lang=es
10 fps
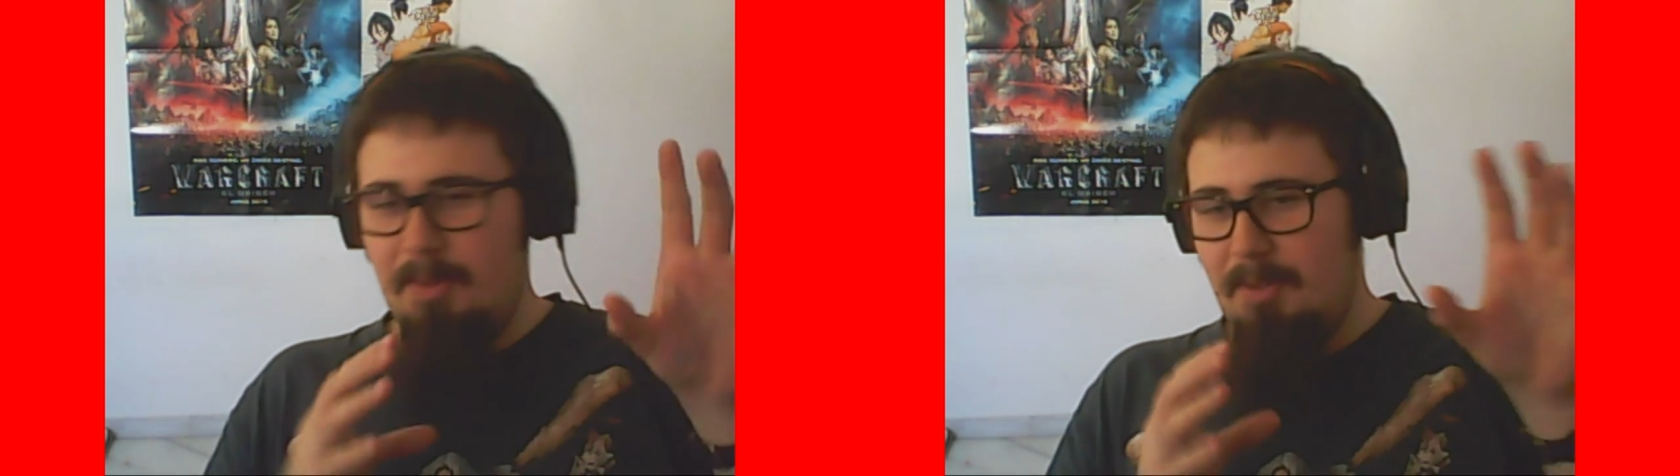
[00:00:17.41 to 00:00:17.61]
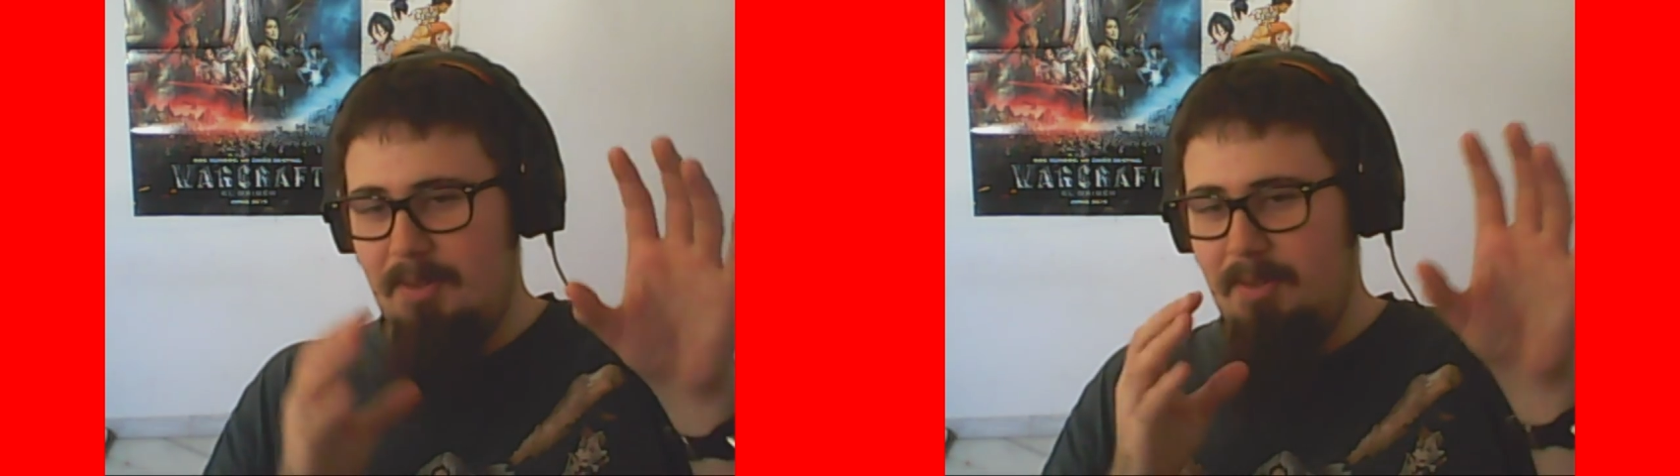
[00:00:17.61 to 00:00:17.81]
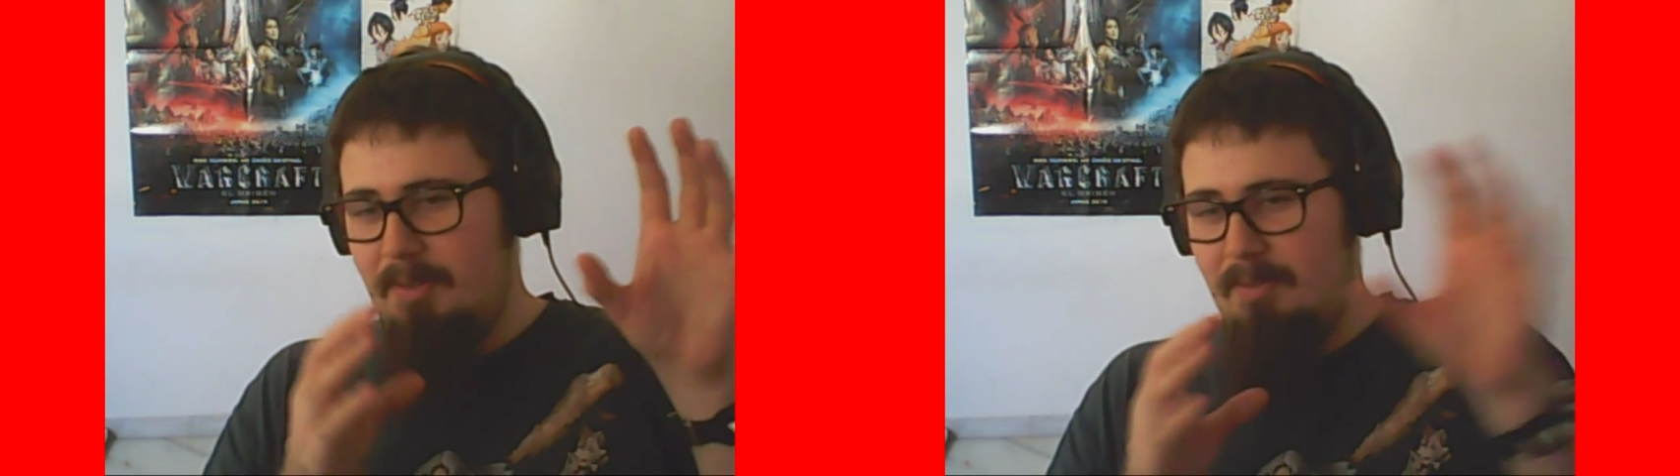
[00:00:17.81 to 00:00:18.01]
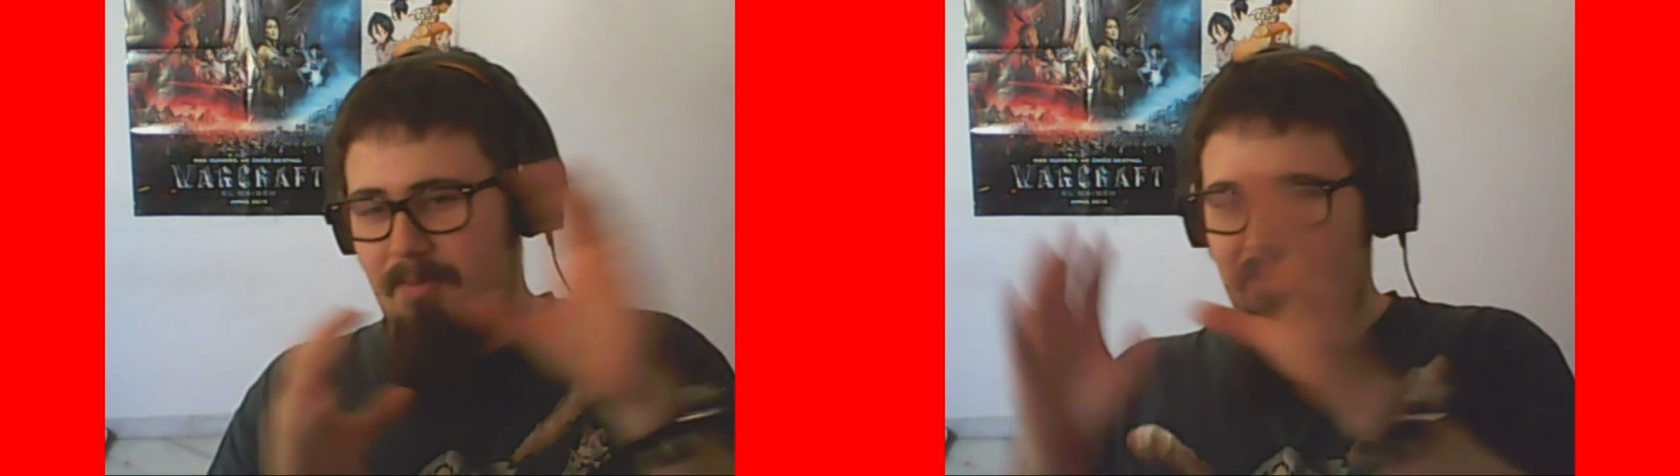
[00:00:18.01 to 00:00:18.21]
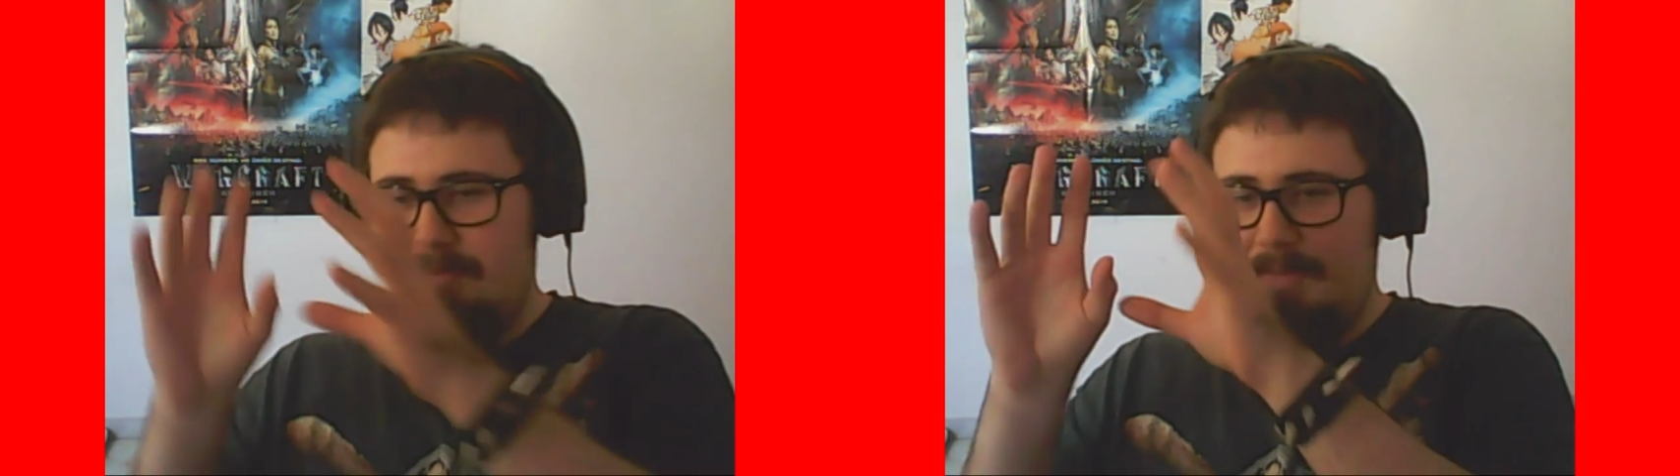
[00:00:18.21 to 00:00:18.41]
puesto
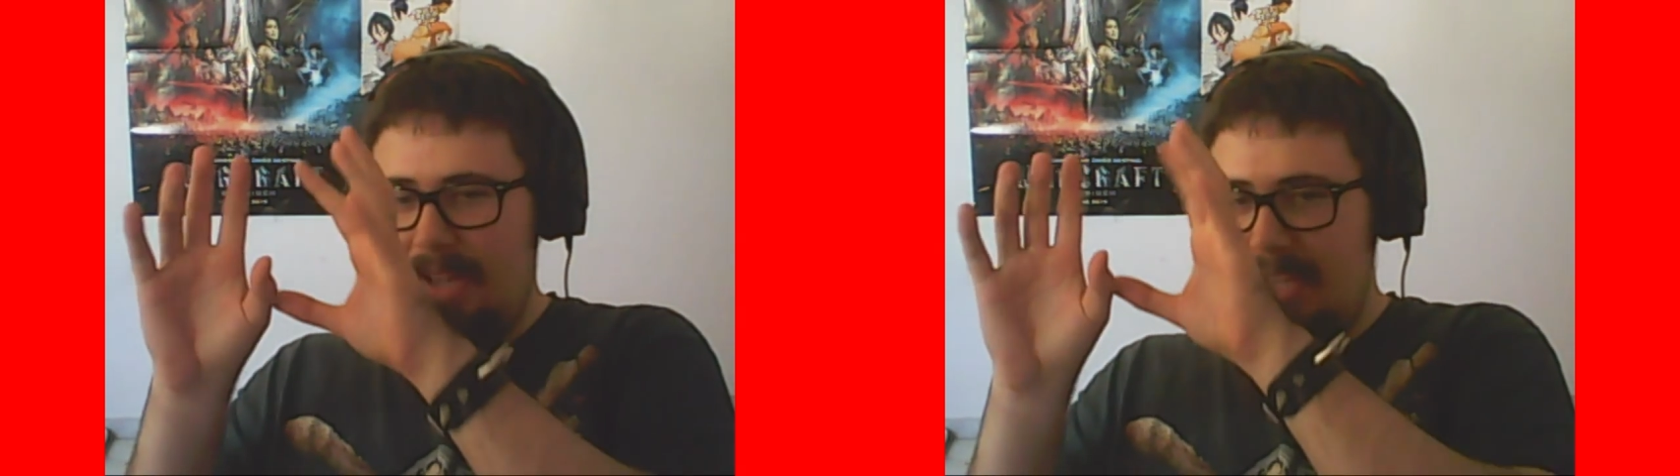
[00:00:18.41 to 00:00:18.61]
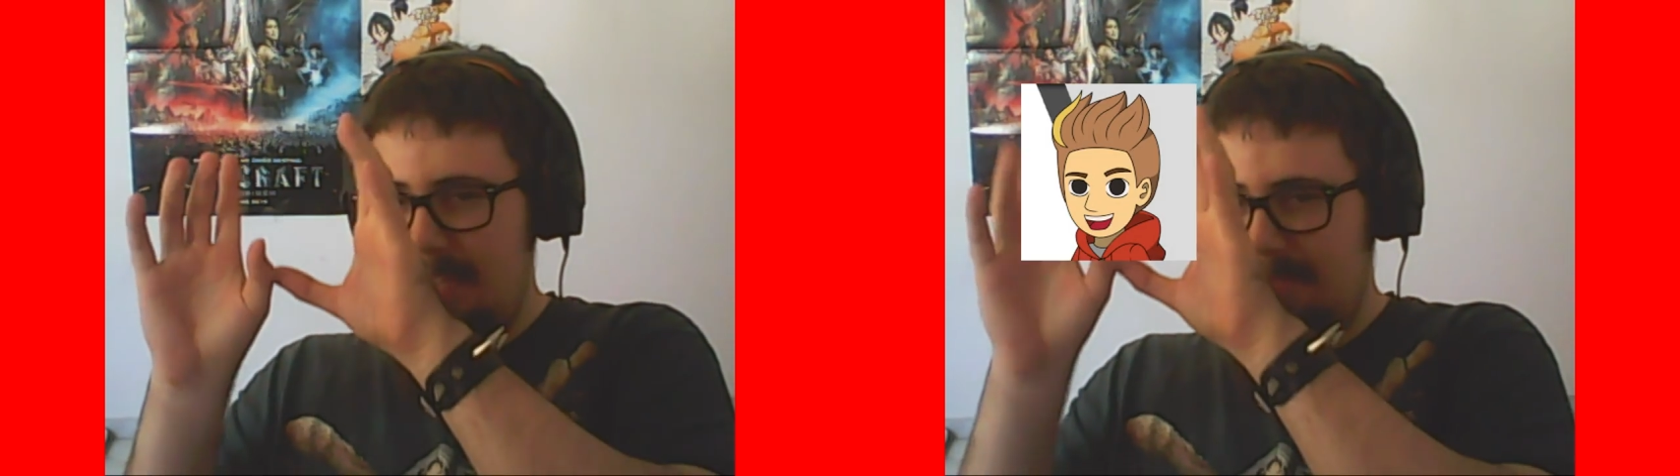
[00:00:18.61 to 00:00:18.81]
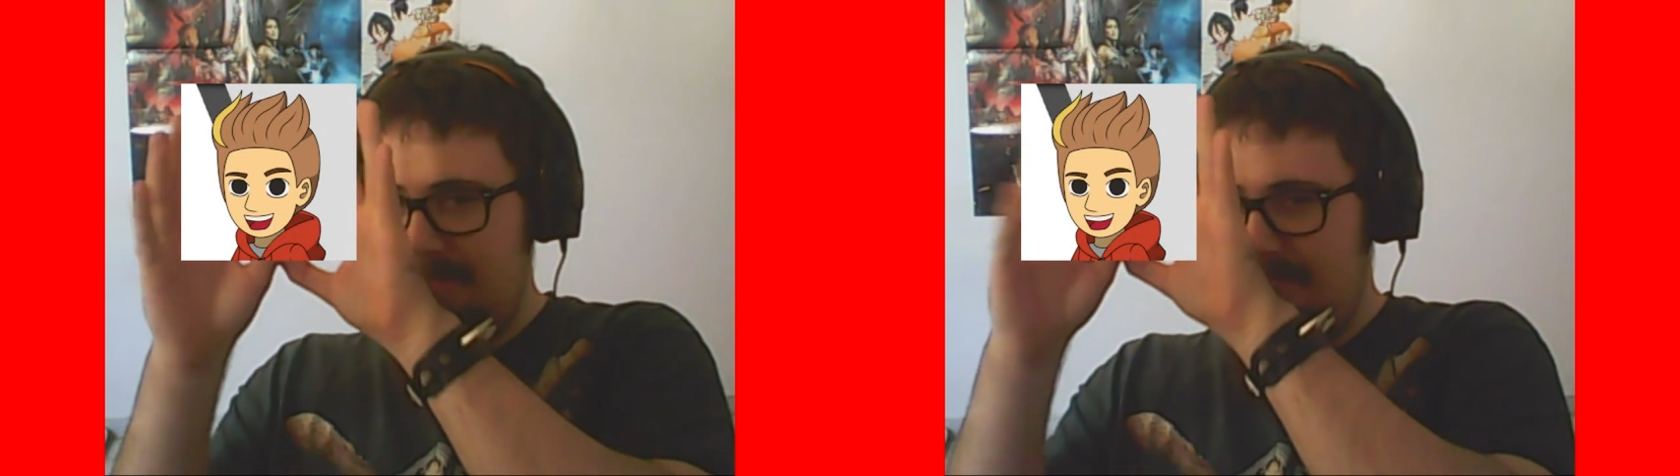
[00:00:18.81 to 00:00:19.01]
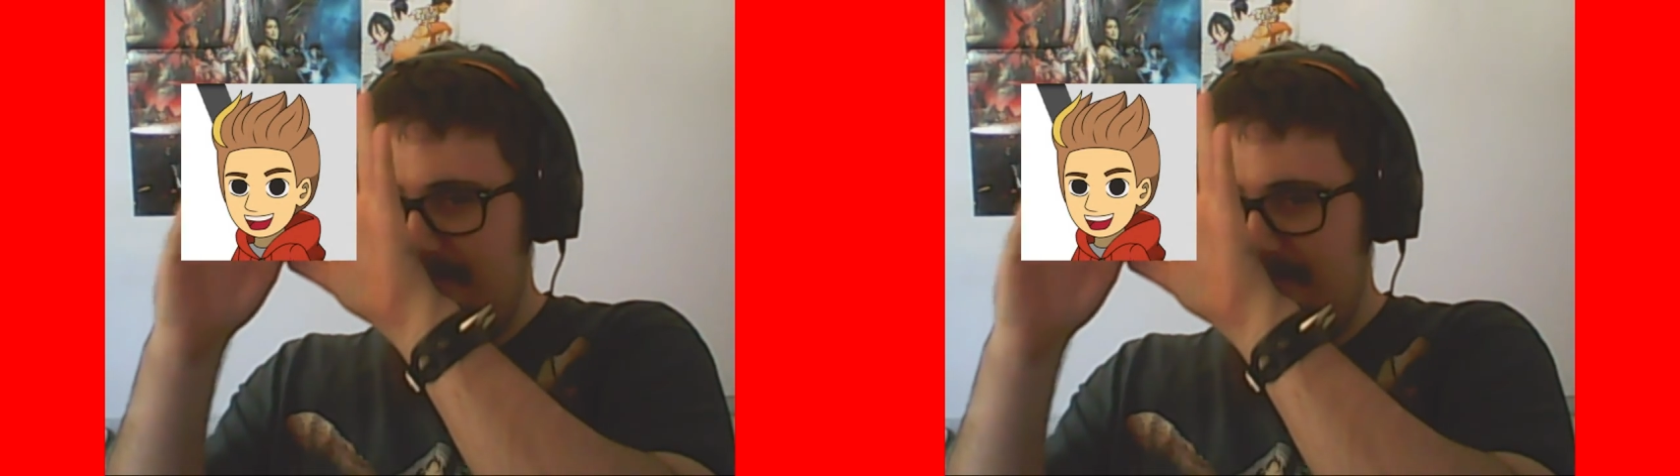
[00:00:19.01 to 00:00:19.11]
ahí,